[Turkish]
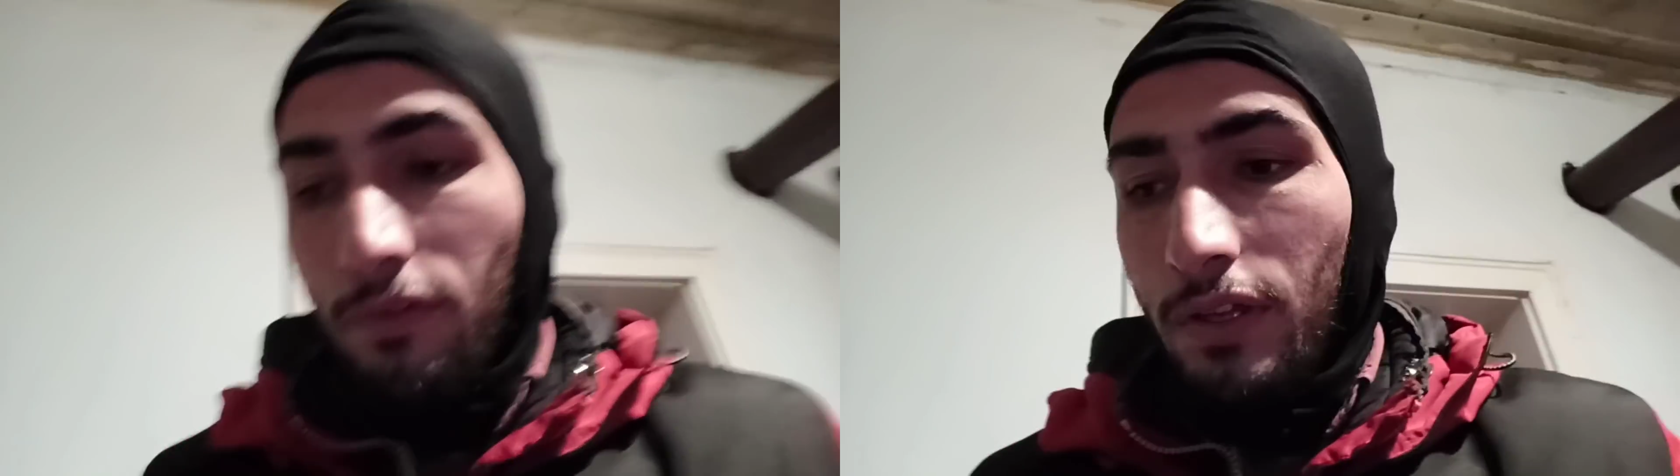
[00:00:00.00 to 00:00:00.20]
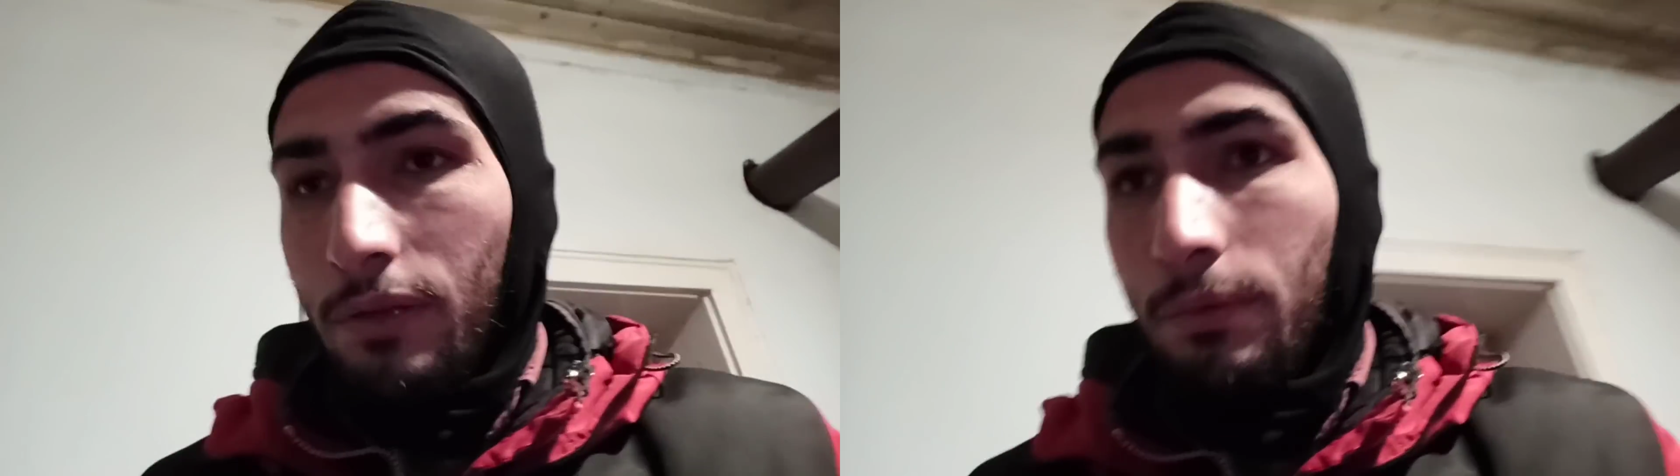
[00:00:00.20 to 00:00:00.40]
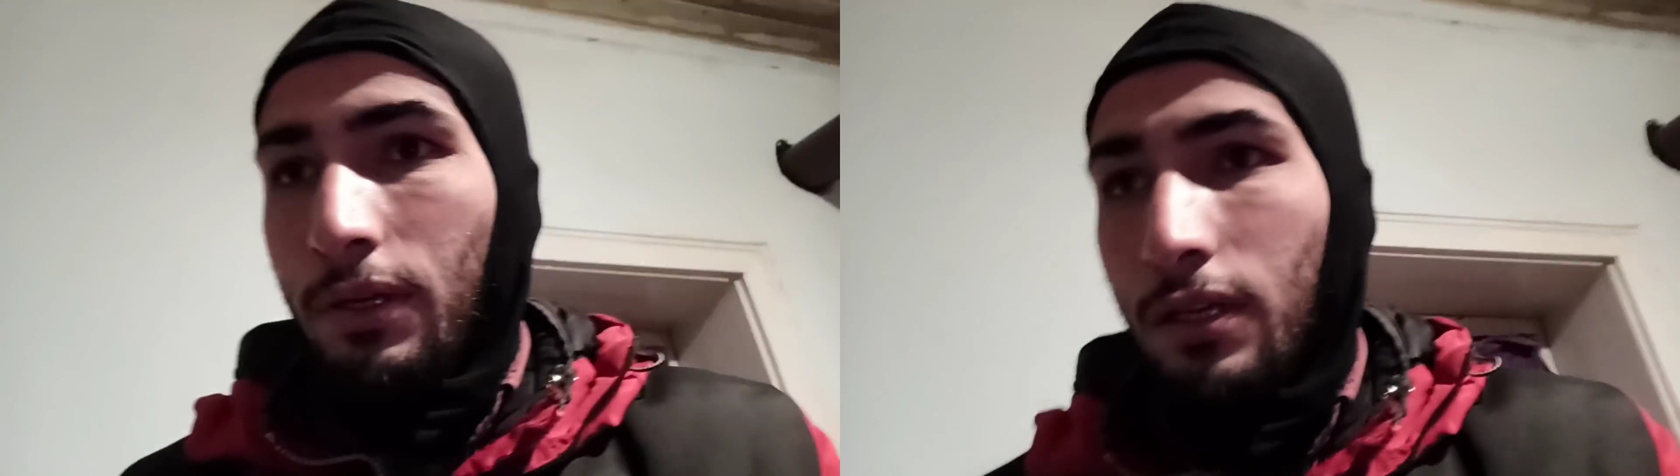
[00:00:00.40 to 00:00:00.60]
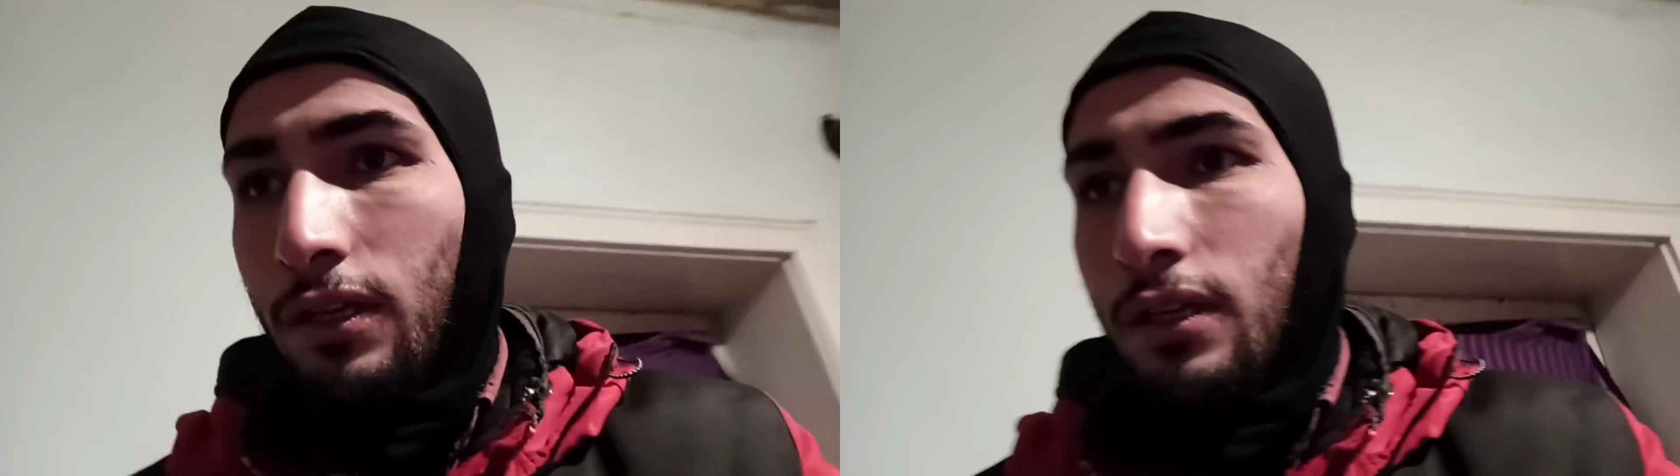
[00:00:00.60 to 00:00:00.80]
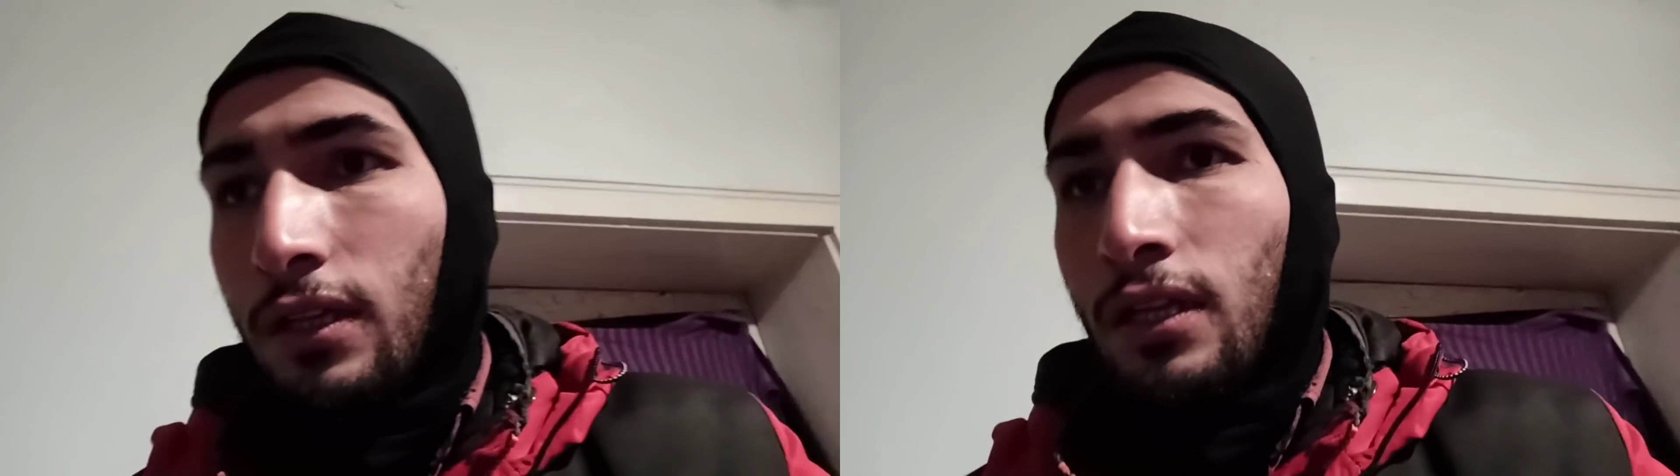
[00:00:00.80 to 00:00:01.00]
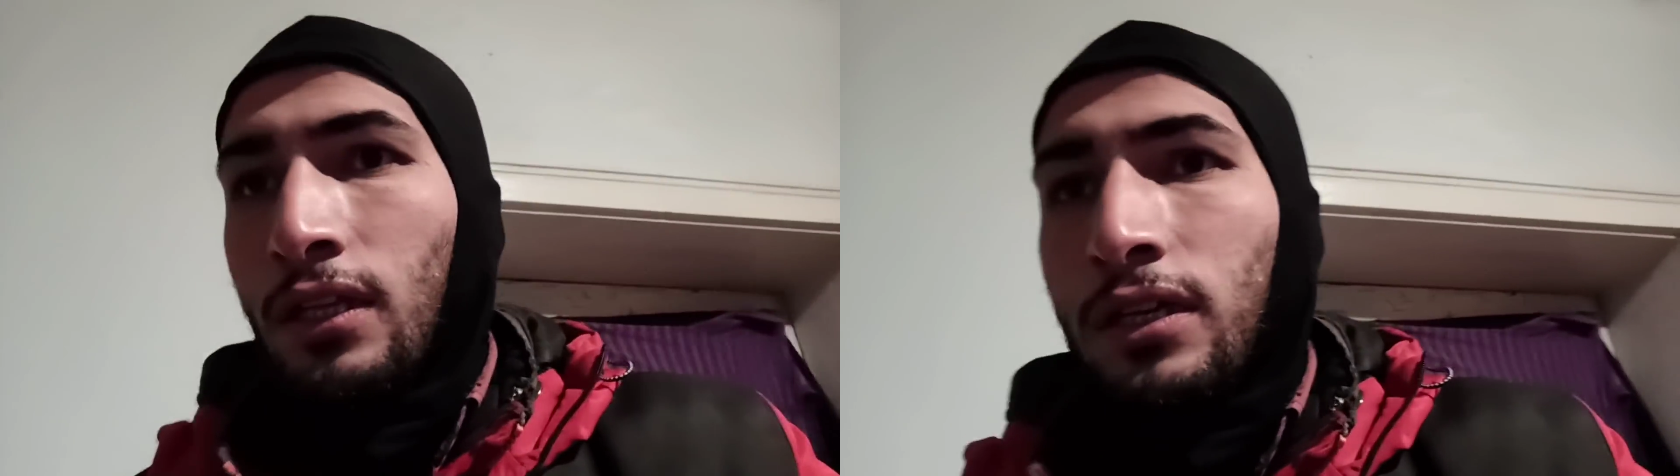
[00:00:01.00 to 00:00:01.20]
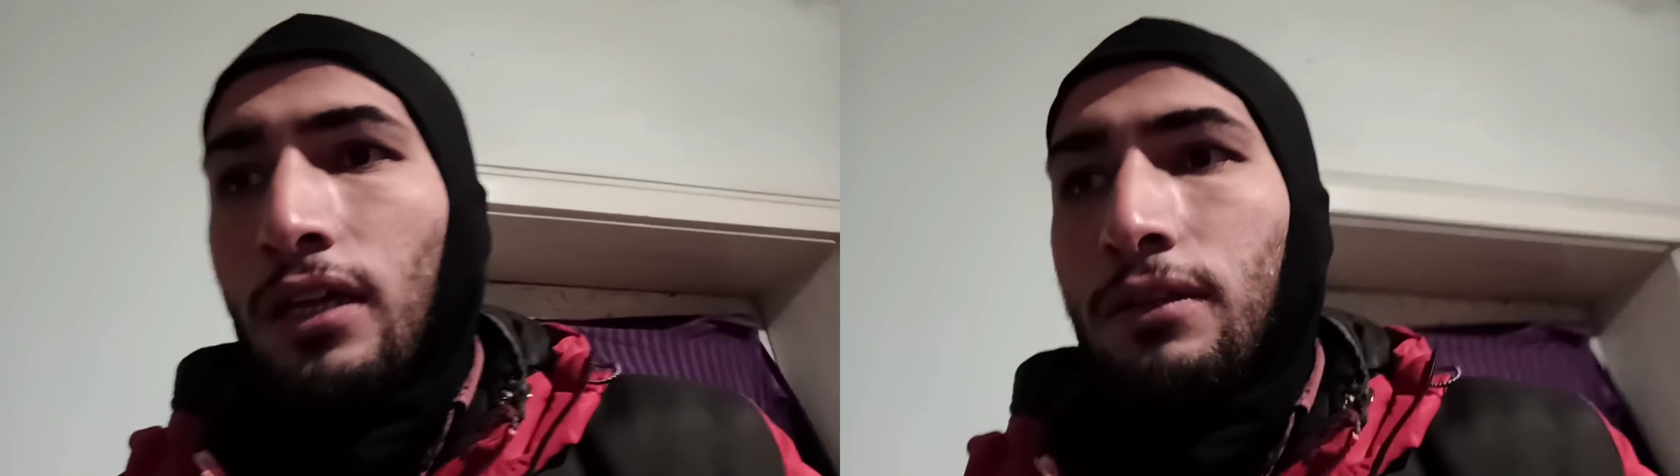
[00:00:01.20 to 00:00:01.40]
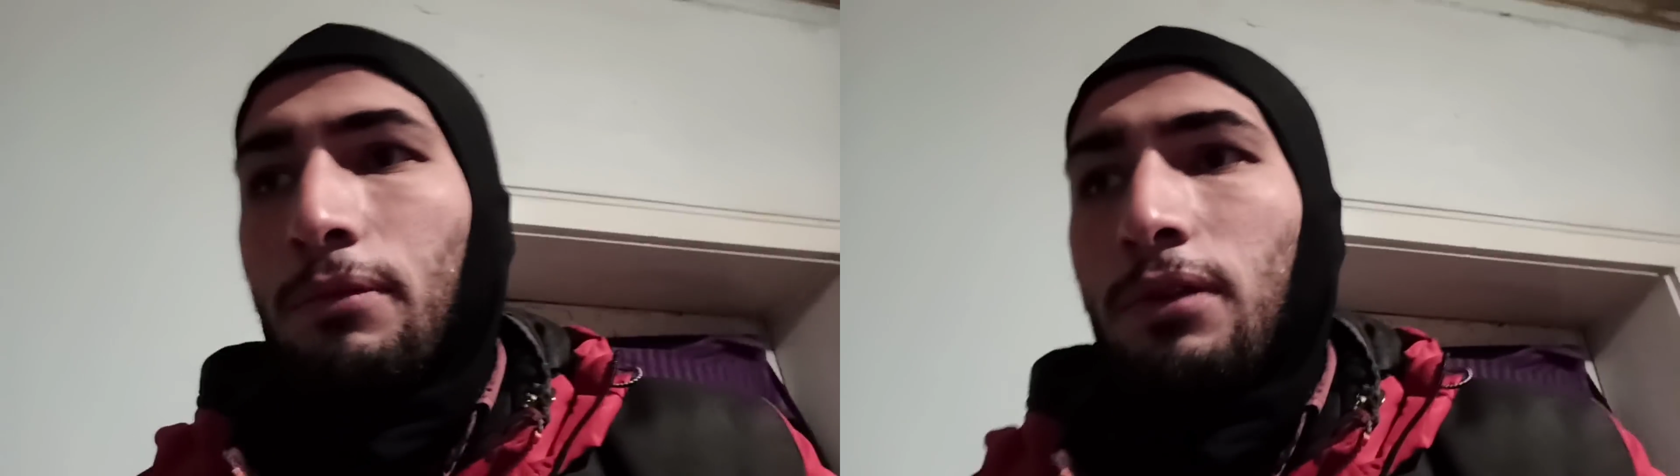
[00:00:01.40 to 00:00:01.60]
bir vereyim.
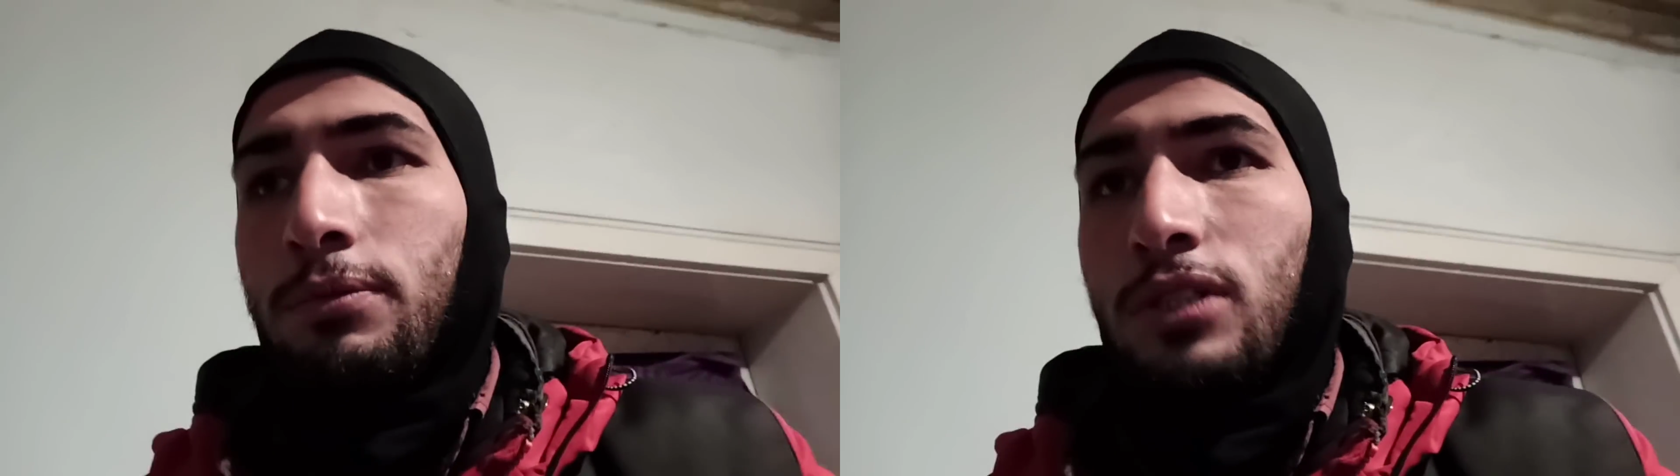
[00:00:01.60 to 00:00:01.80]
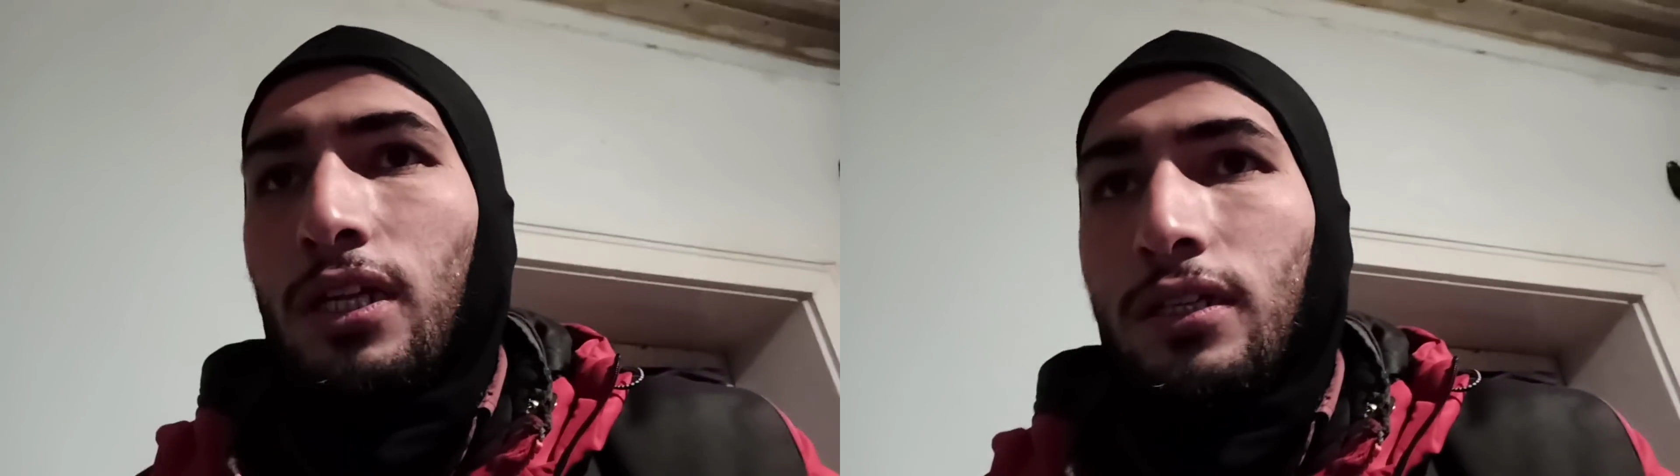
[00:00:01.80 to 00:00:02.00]
Kendime de bir şeyler